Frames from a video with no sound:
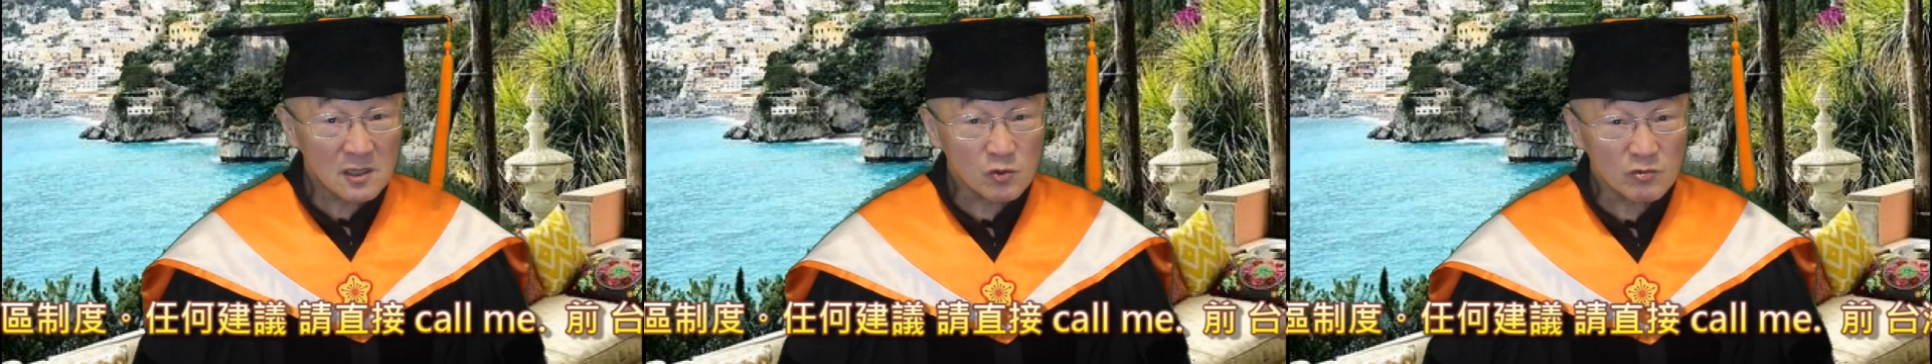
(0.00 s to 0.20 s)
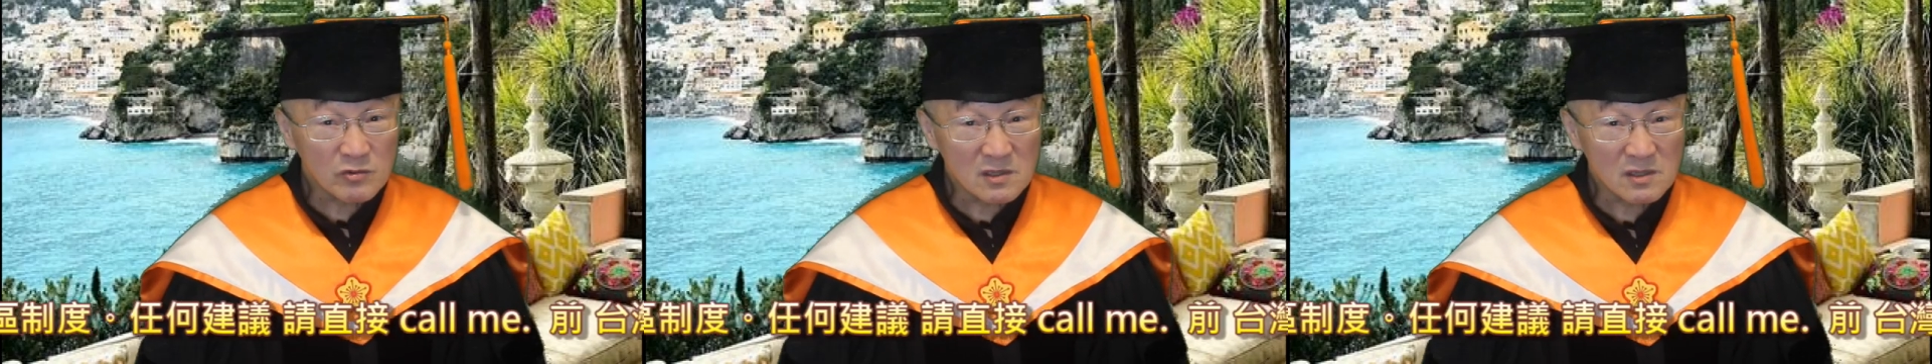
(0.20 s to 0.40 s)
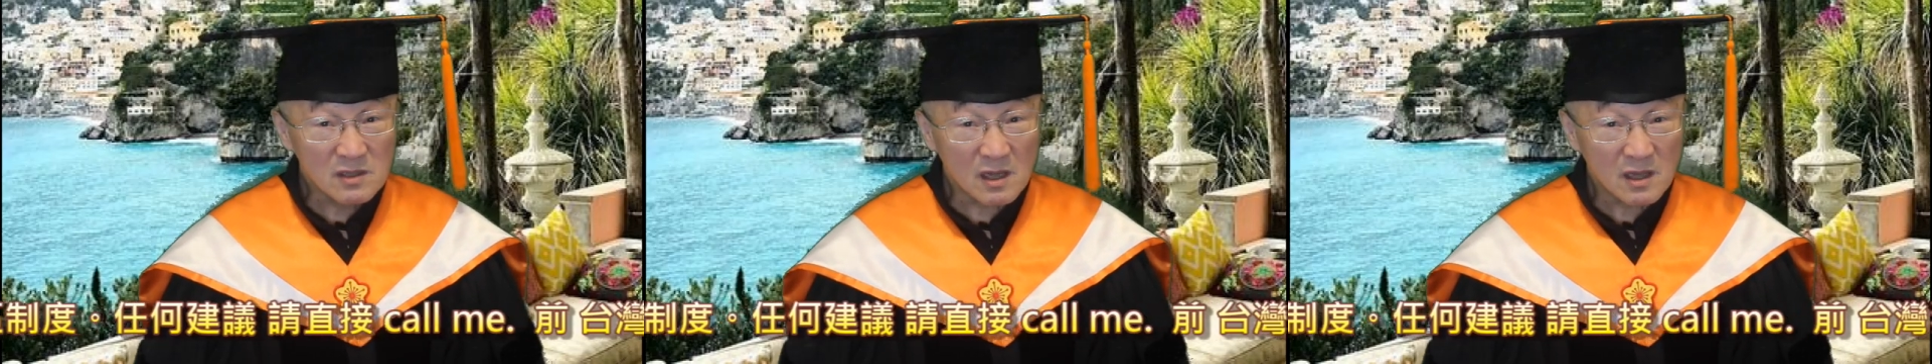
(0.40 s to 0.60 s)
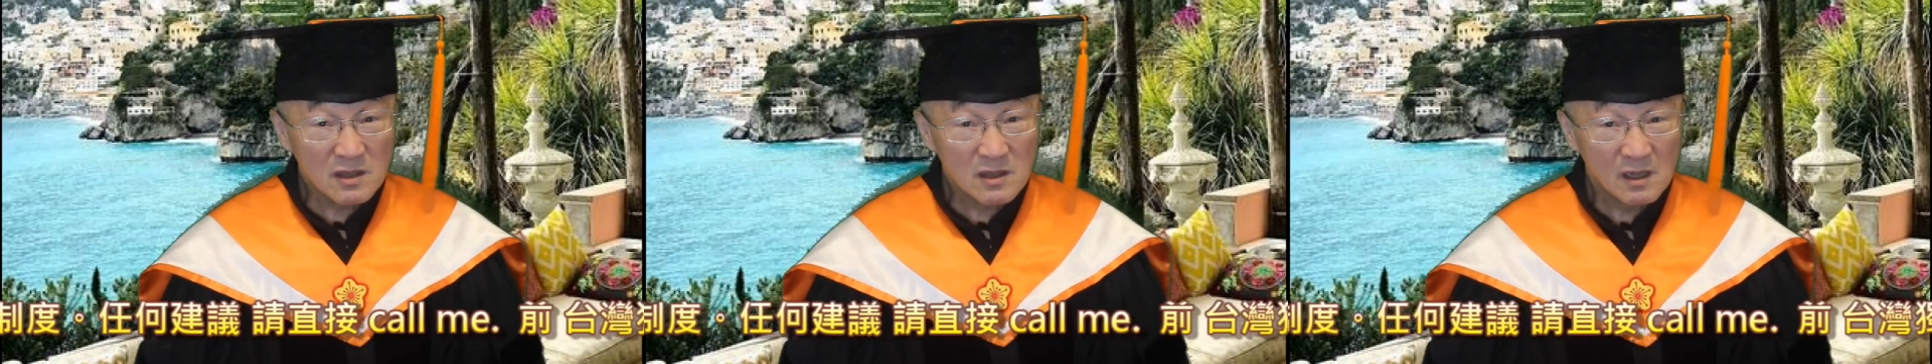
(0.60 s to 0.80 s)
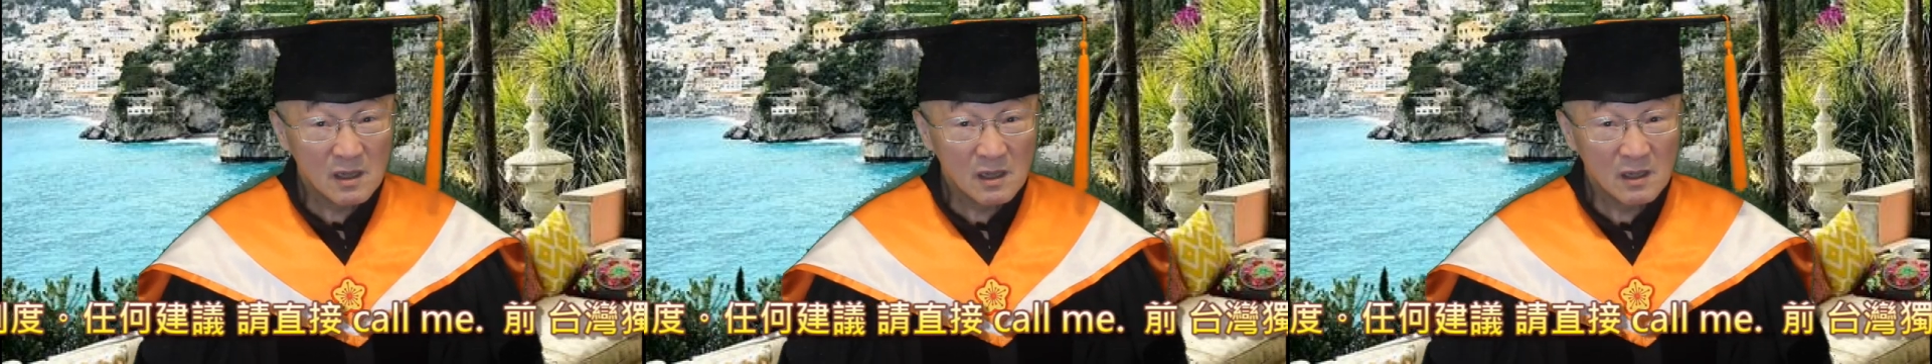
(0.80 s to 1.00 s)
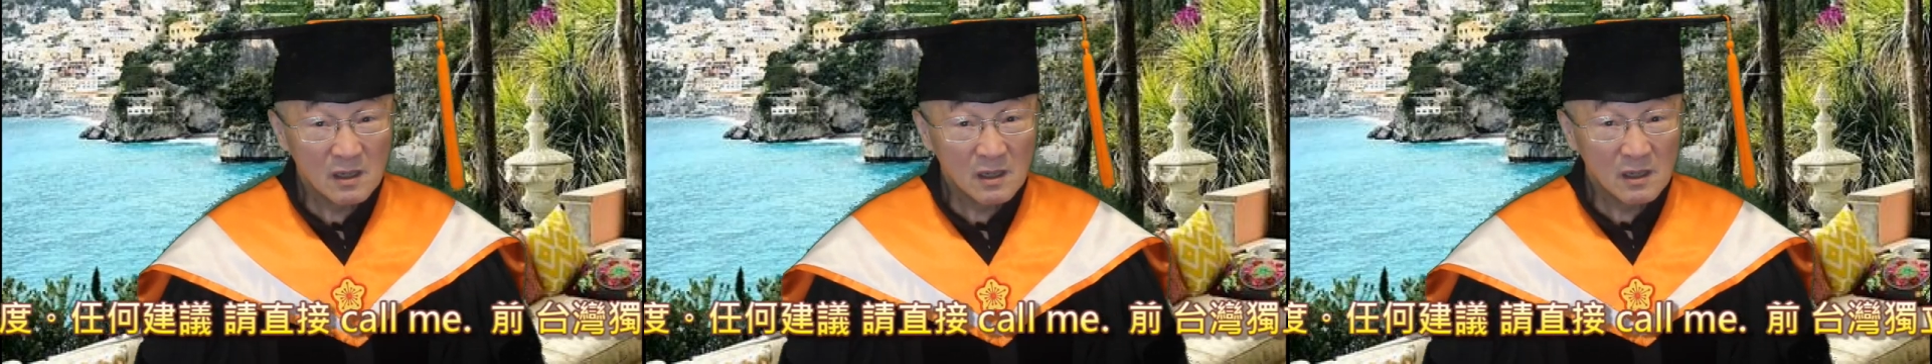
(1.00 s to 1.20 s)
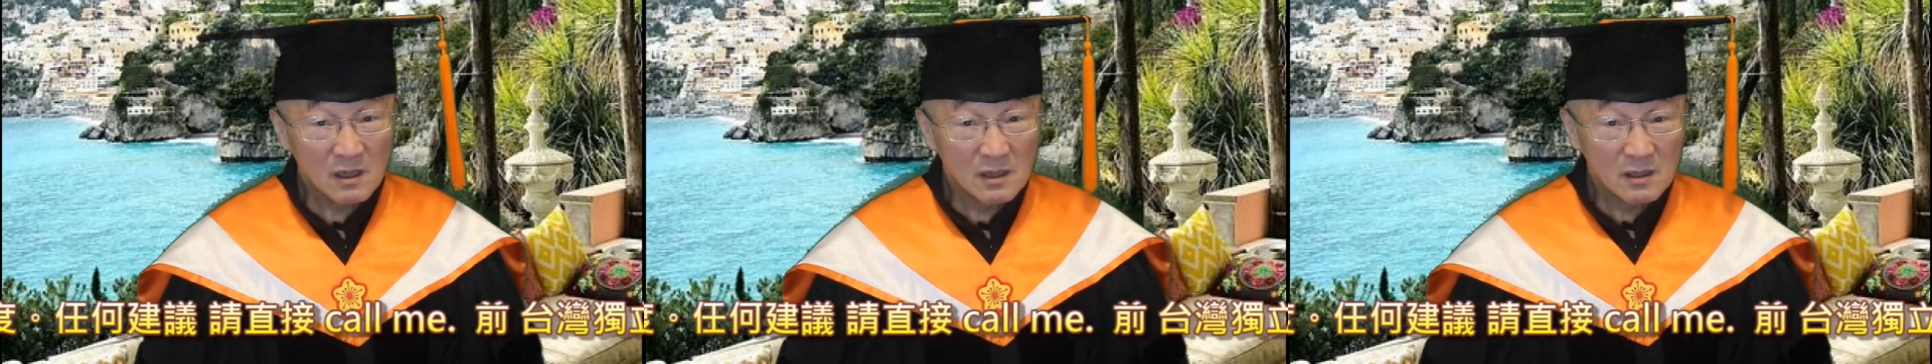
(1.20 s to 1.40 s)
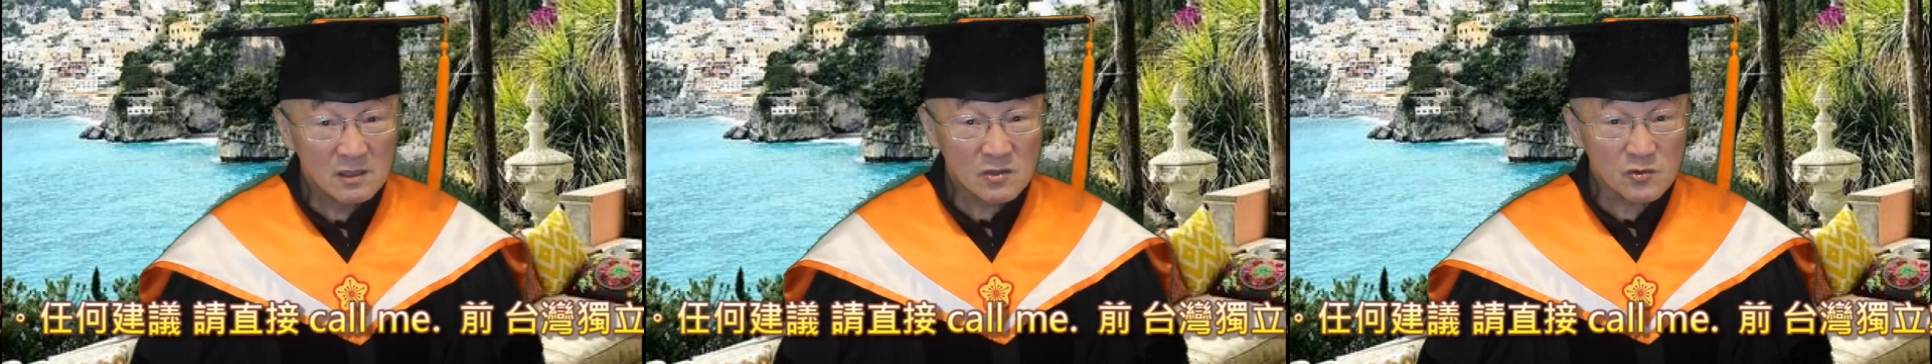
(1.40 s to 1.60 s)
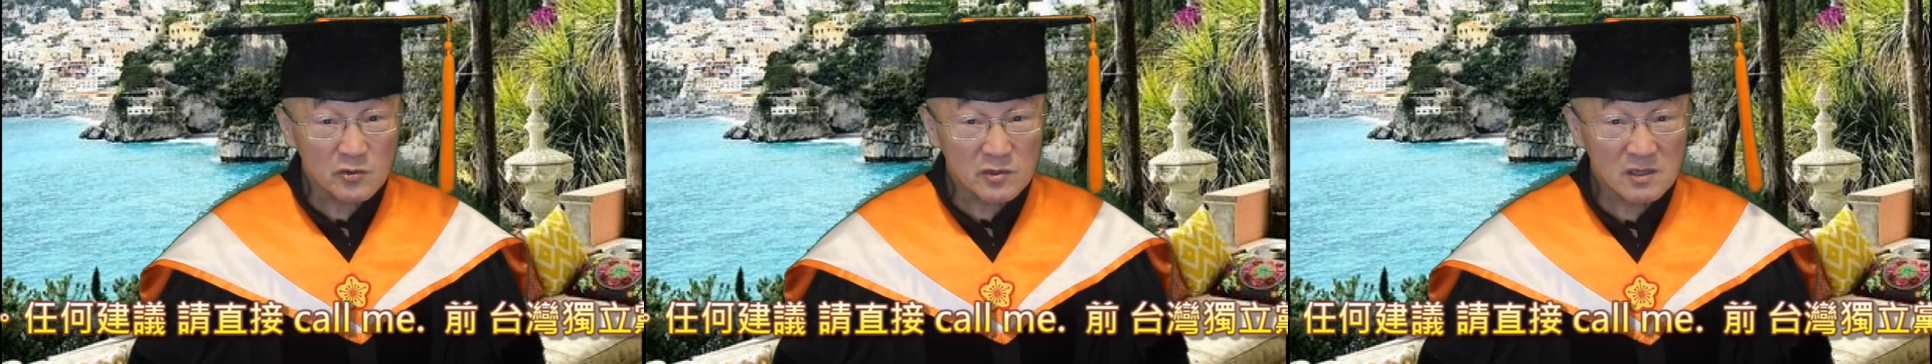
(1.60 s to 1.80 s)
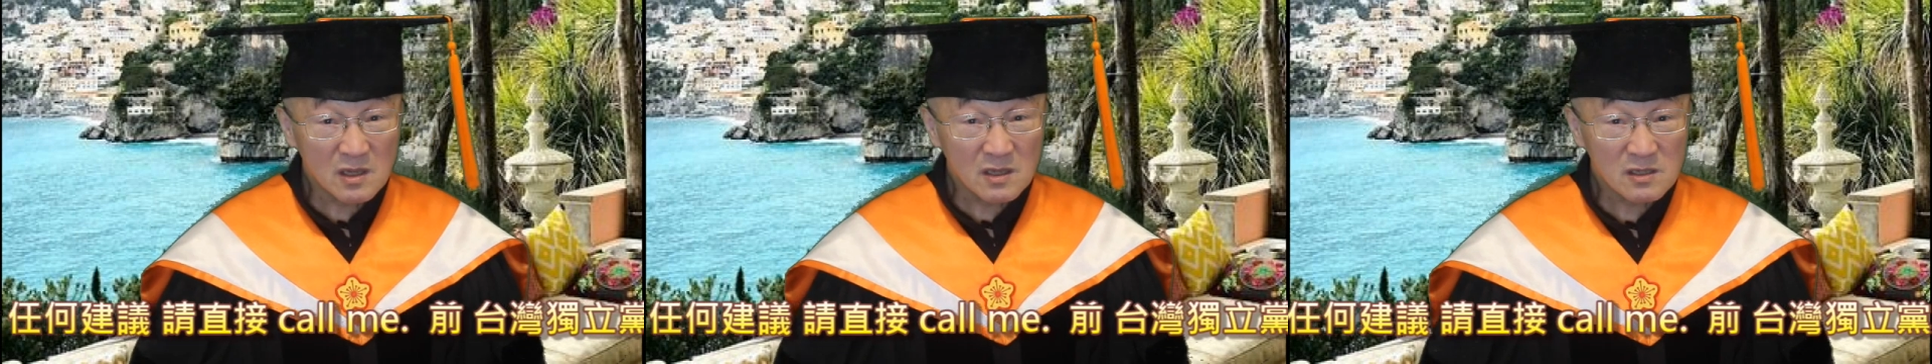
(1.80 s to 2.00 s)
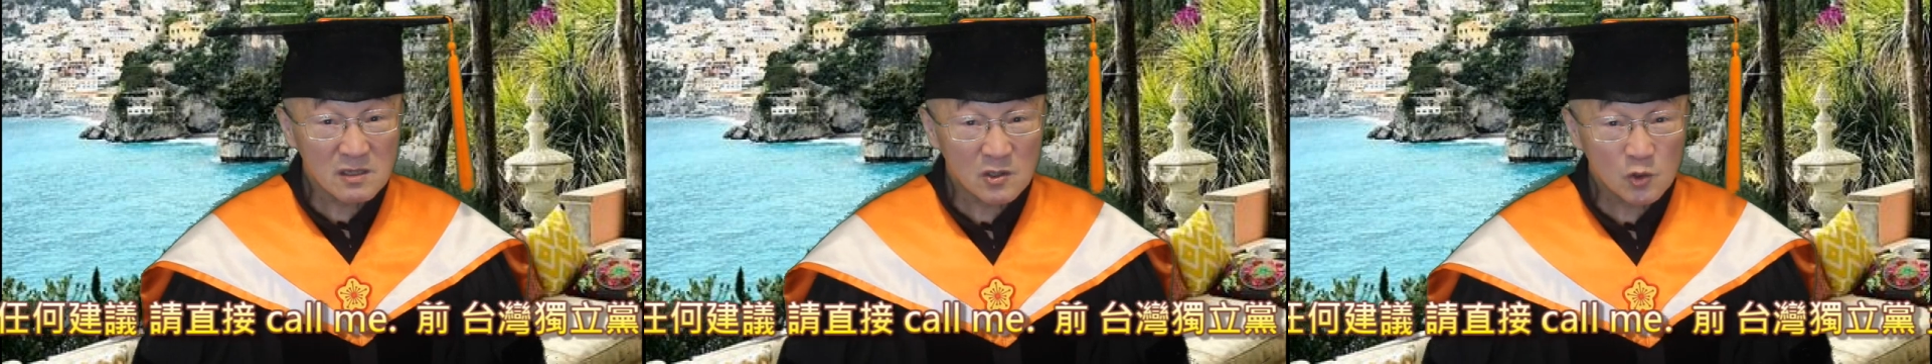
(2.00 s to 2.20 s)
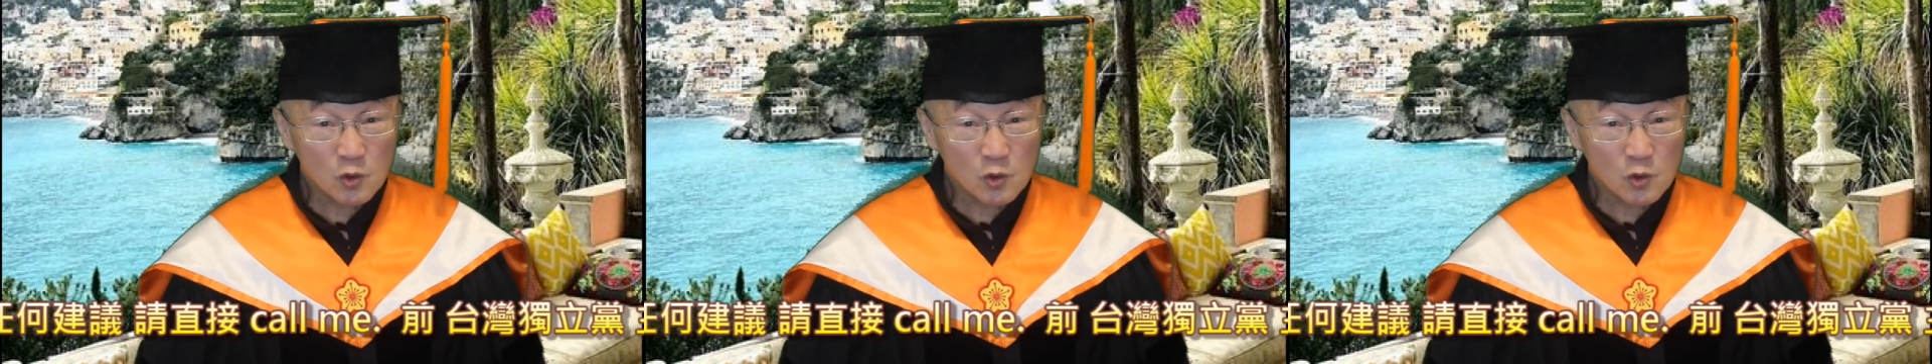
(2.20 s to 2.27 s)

个主持人，主持人是